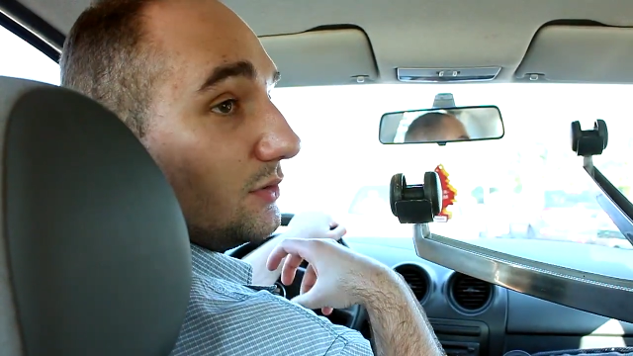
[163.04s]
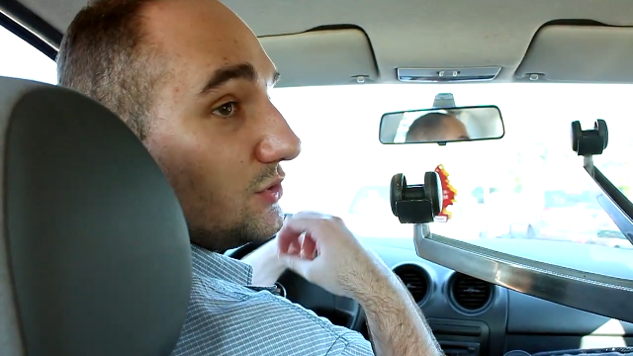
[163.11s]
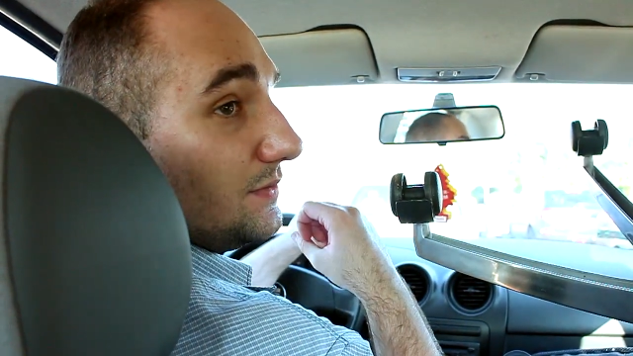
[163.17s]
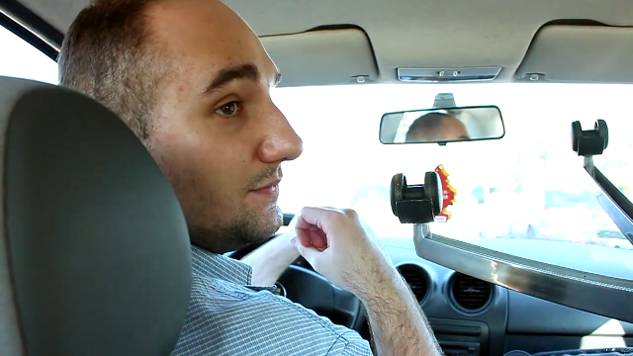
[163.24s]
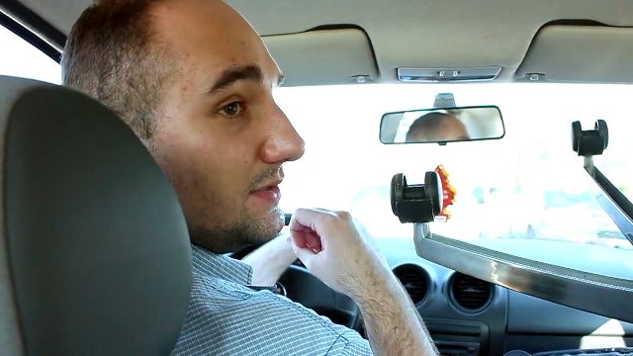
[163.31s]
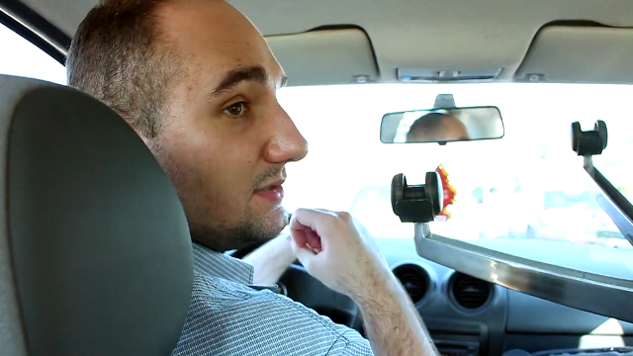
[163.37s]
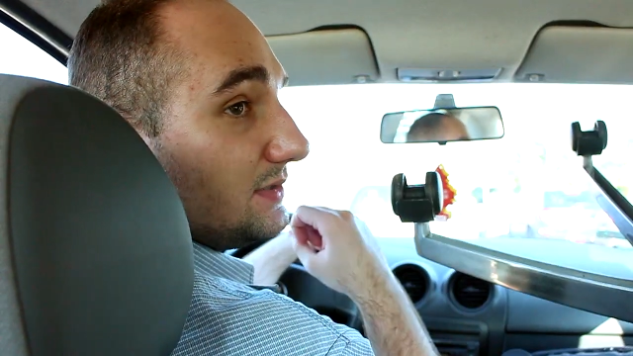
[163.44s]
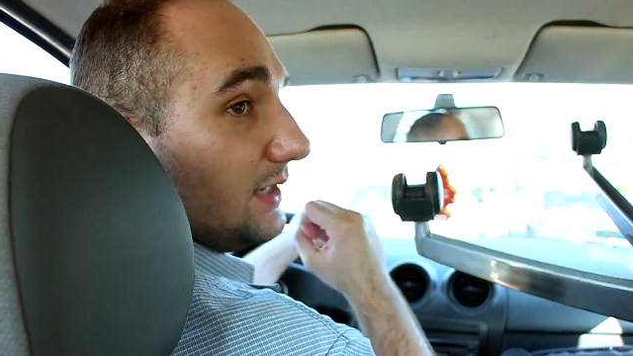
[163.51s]

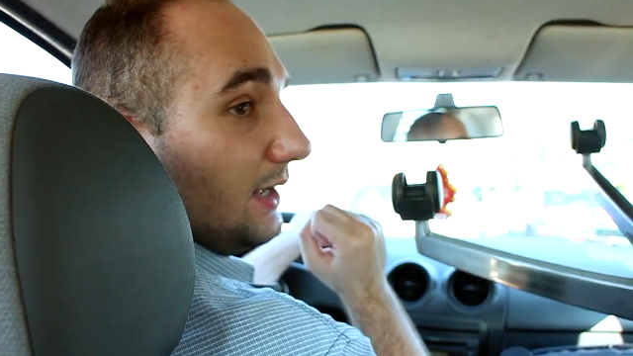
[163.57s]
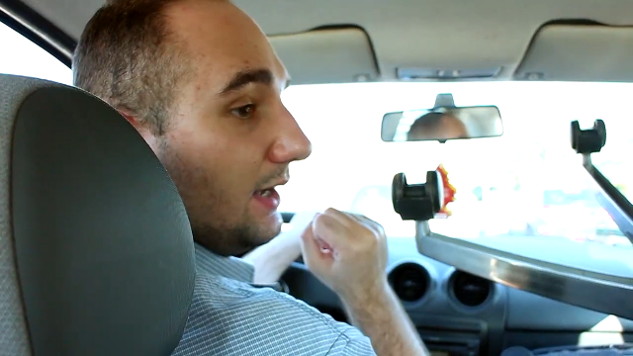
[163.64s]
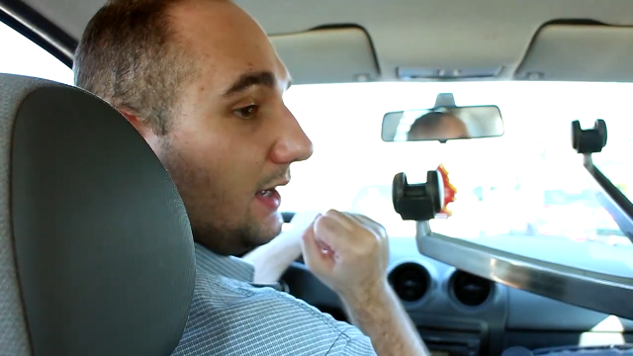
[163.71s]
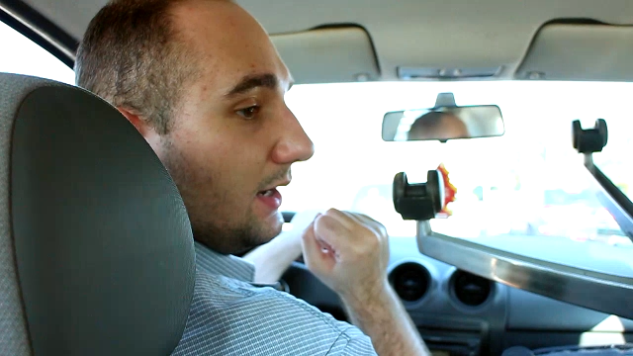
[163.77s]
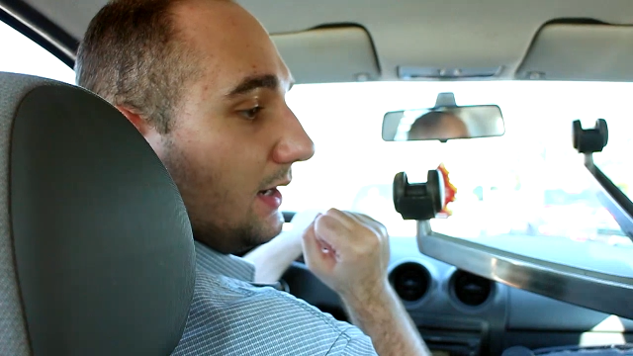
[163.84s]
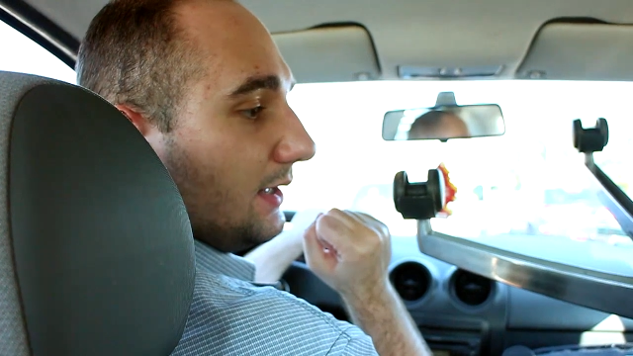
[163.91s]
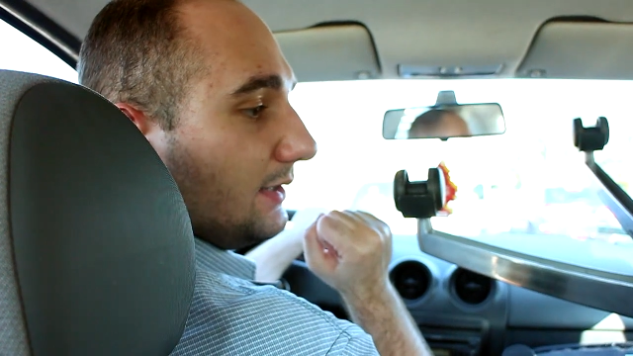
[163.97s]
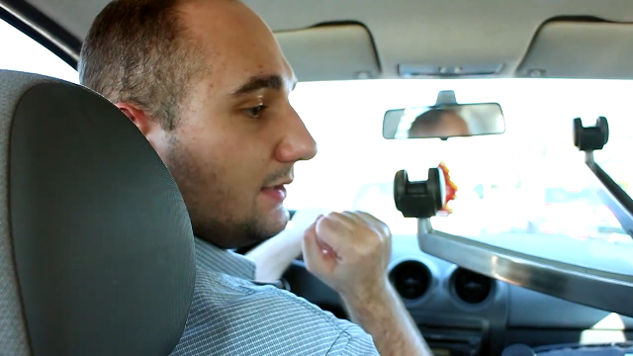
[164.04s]
oczywiste,
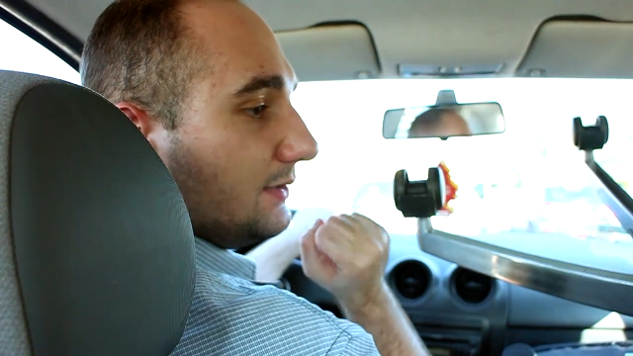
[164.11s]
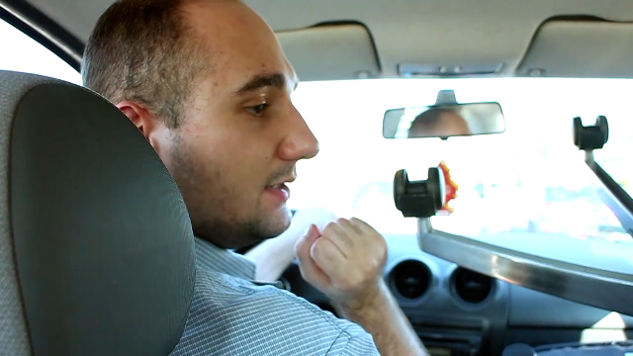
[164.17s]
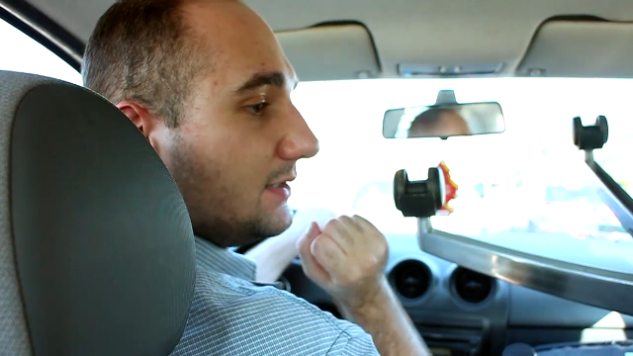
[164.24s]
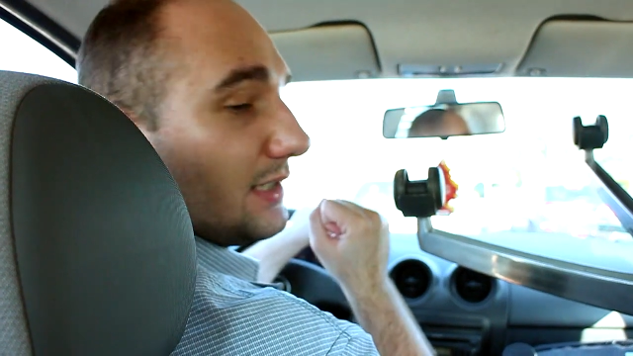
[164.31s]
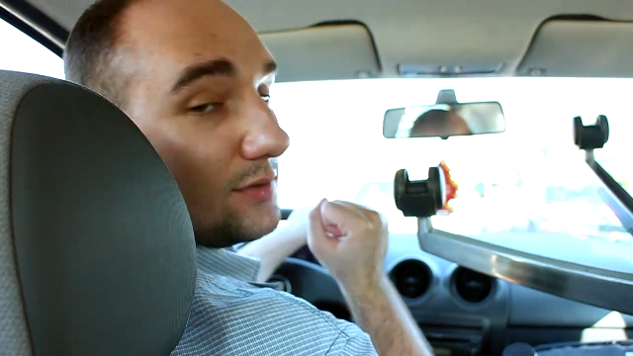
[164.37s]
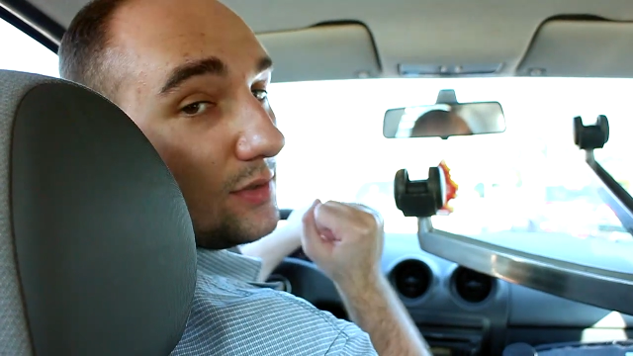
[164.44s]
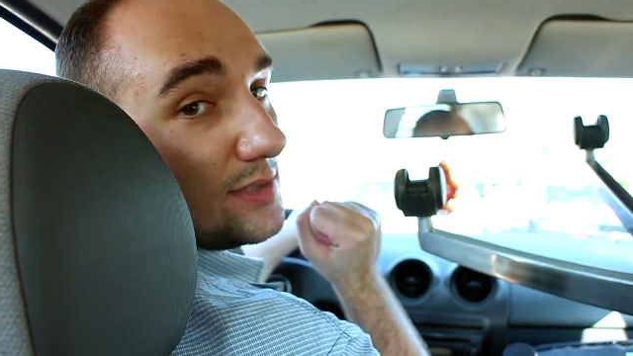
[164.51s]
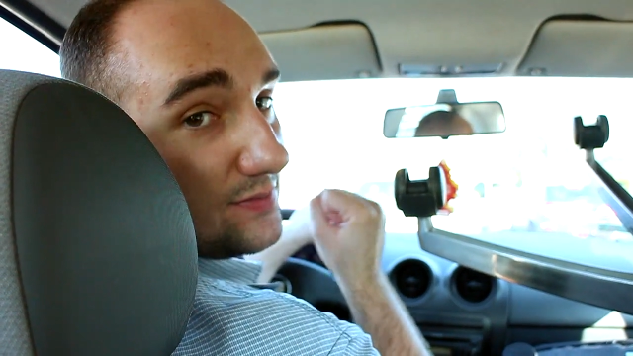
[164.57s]
ale
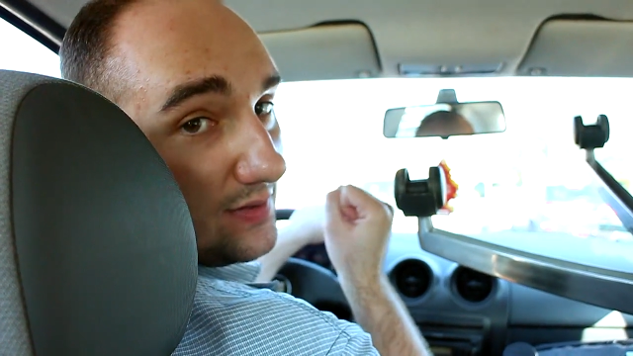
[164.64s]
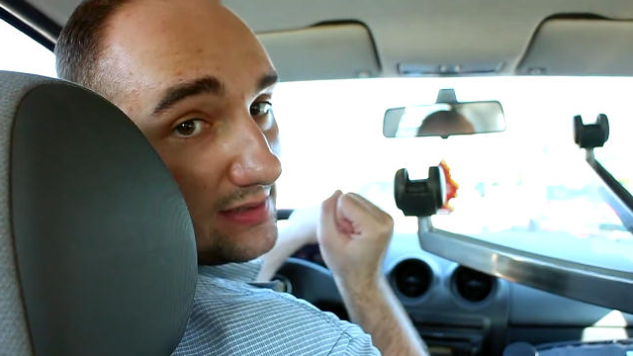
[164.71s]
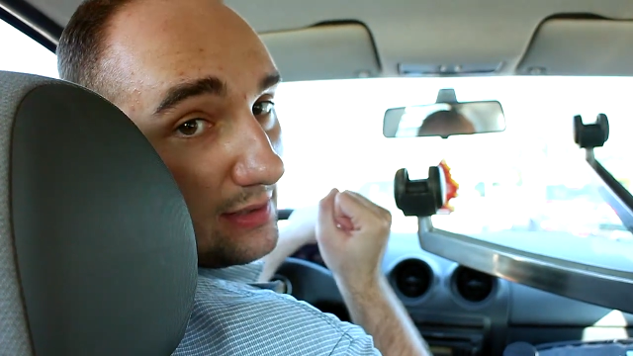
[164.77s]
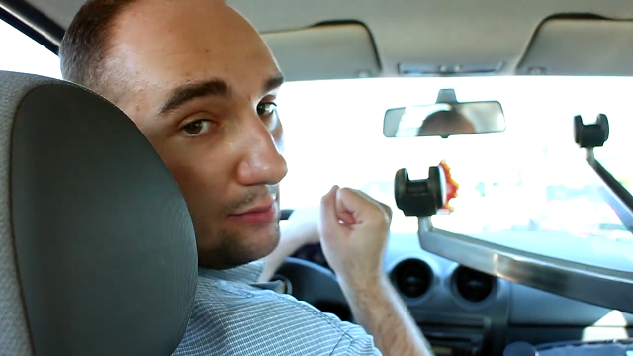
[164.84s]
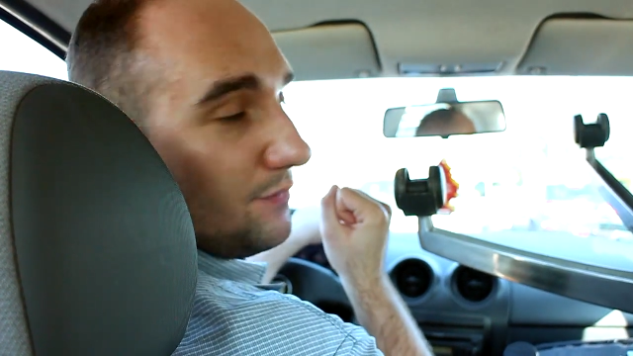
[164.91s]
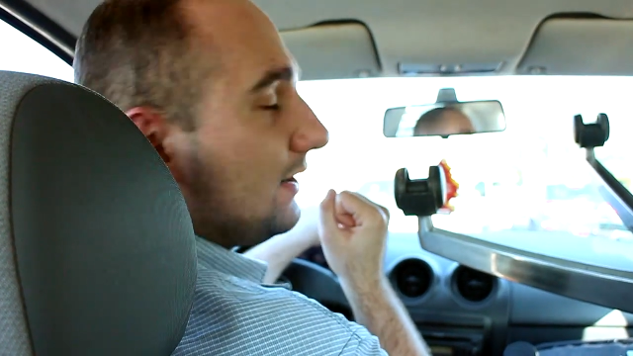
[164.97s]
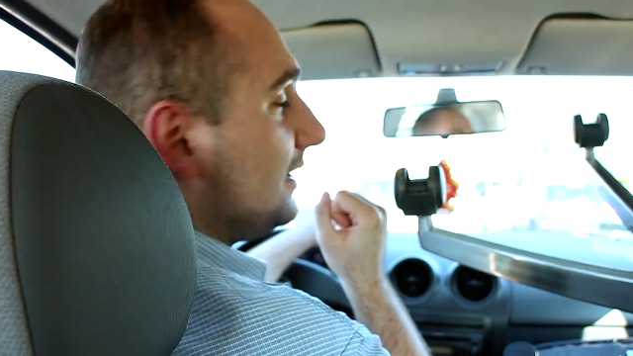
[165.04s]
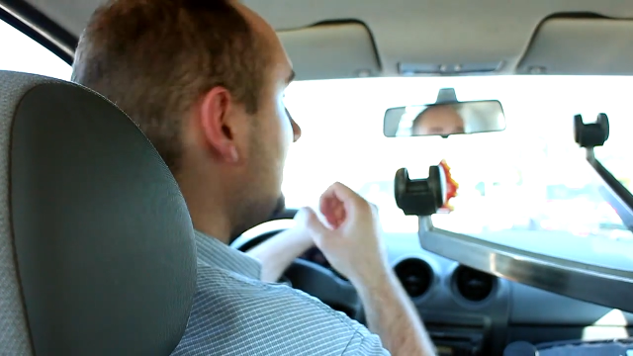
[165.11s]
nikt na to nie
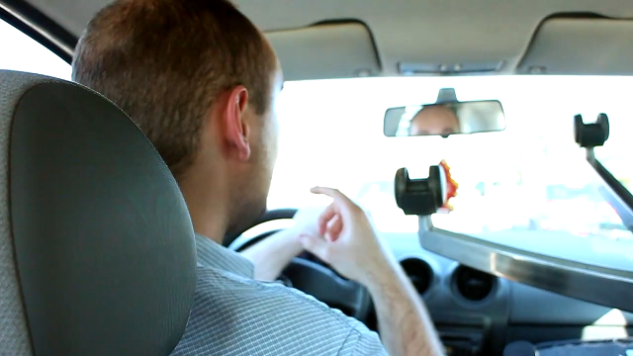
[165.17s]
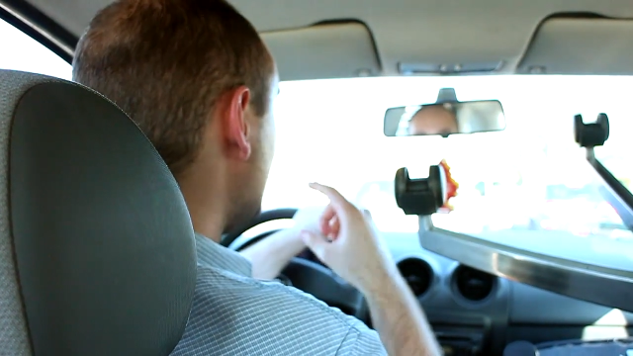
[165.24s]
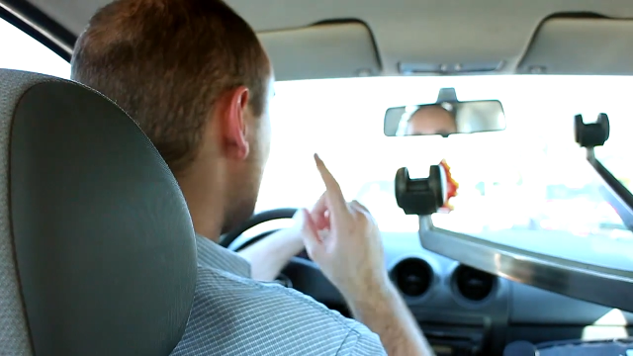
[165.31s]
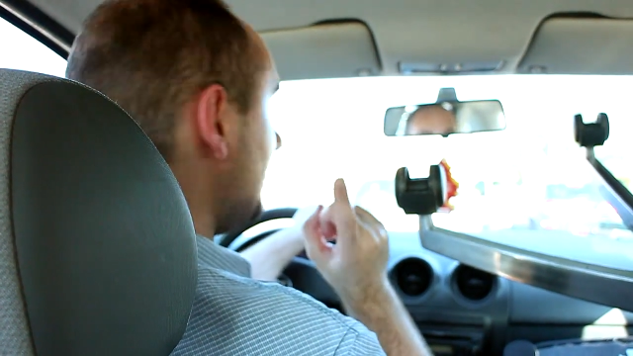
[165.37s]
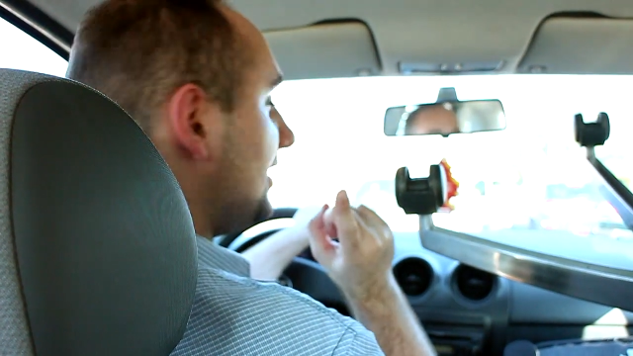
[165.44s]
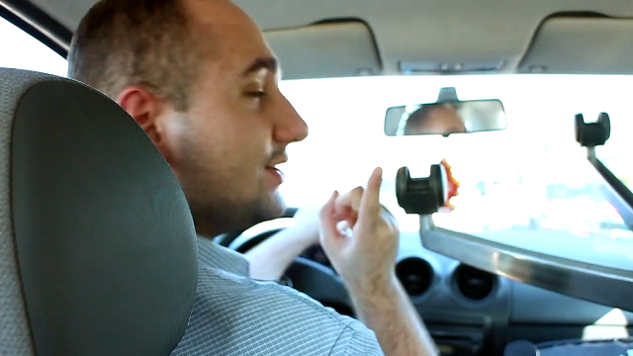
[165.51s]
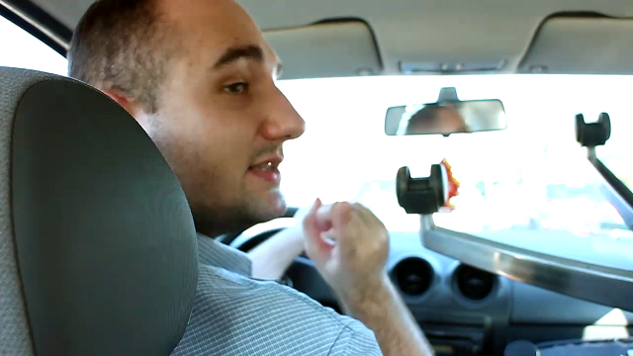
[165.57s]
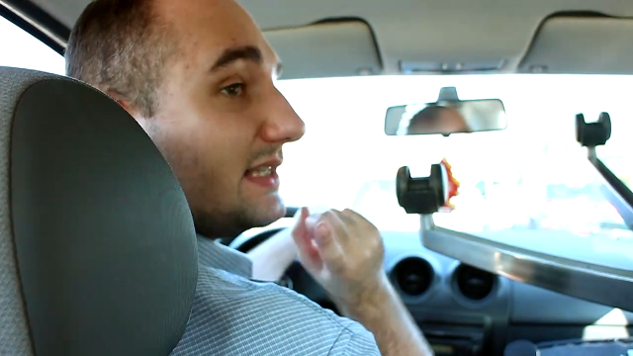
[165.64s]
zwraca uwagi. Jak się jedzie